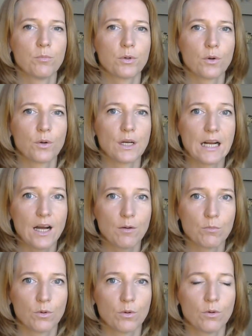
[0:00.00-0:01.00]

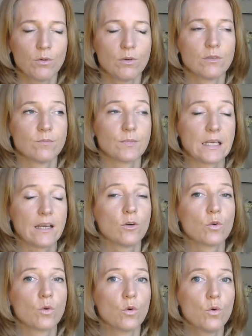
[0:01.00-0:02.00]
programu,
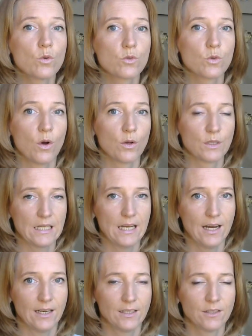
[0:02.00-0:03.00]
takiego kursu
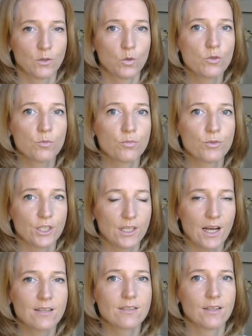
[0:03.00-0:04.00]
online, kursu
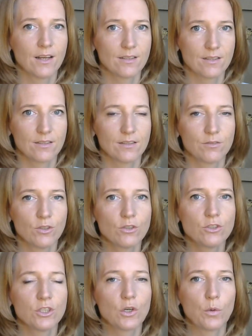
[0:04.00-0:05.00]
przyjaznej
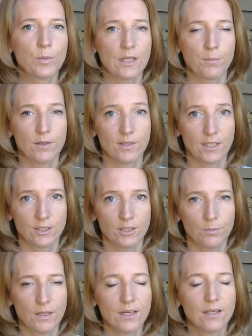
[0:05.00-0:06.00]
asertywności kobieta pewna
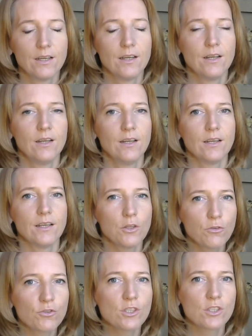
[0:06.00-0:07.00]
siebie. I
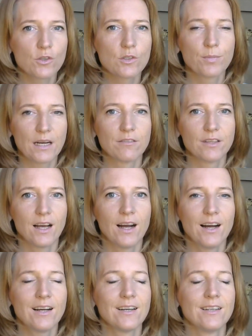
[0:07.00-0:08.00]
to wszystko
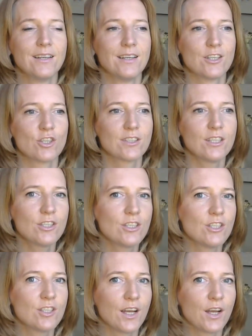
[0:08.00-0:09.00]
sprawia, że chcę Ci
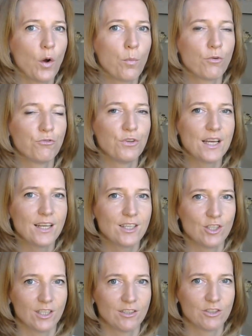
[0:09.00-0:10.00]
dzisiaj
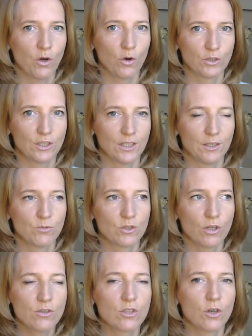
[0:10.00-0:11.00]
opowiedzieć o tym,
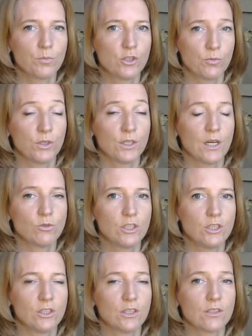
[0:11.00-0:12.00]
co zrobić, żeby
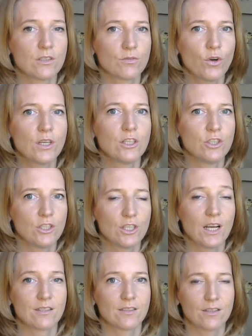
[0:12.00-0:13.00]
nauczyć swoje
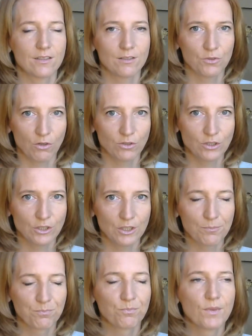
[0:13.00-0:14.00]
dzieci asertywności.